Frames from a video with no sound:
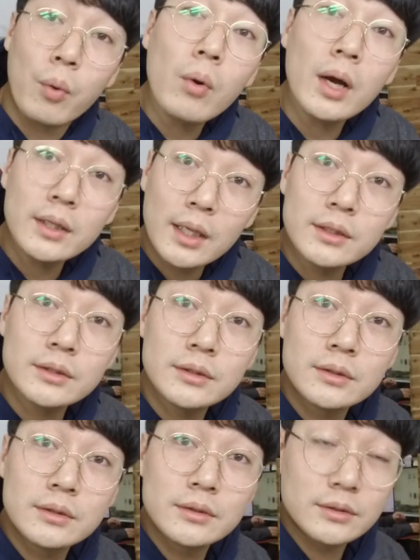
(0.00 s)

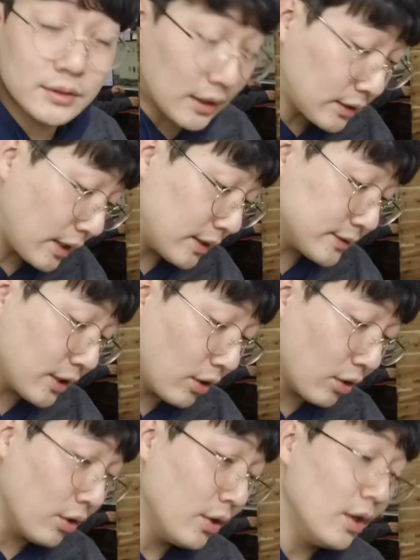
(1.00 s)
보관하는
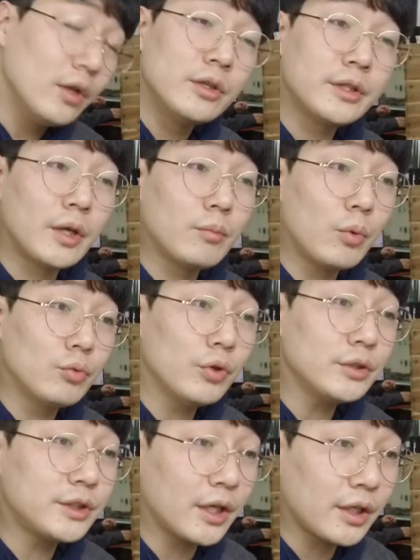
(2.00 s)
상태에서 이제 뭐
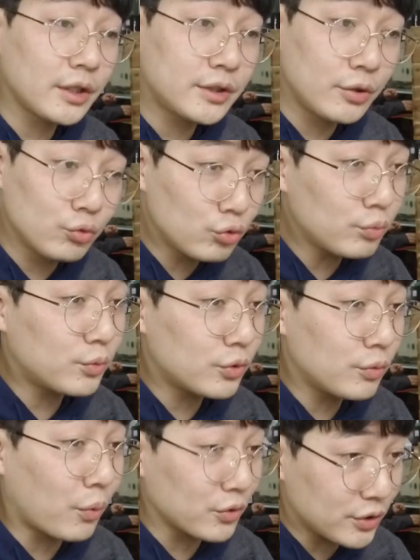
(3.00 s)
우연치 않게 제
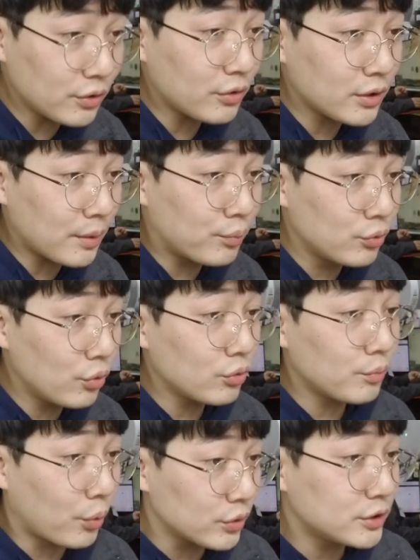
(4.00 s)
유튜브를 보셨거나
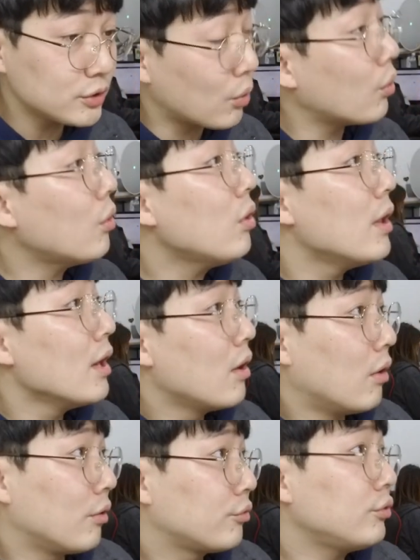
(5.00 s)
블로그 보시고
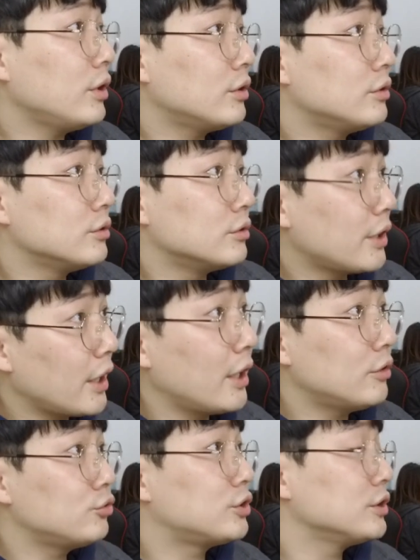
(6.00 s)
어, 수리를
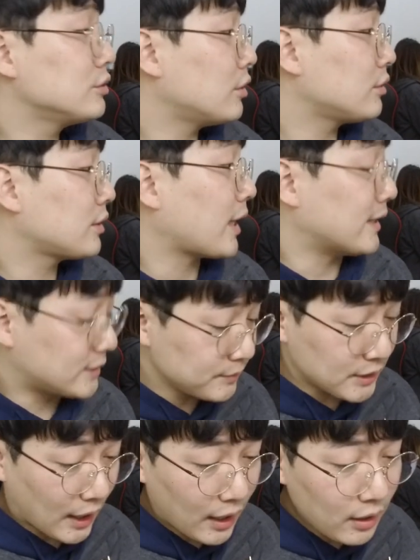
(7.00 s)
의뢰해 주신 것
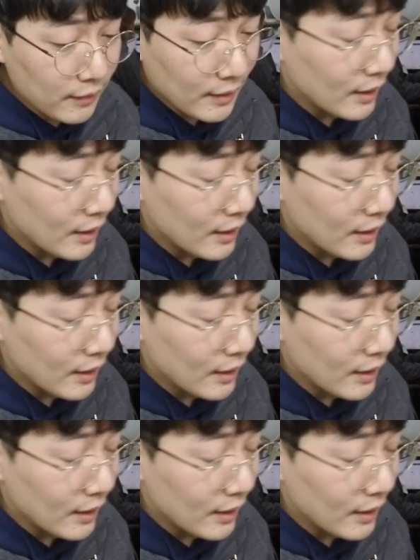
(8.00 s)
같습니다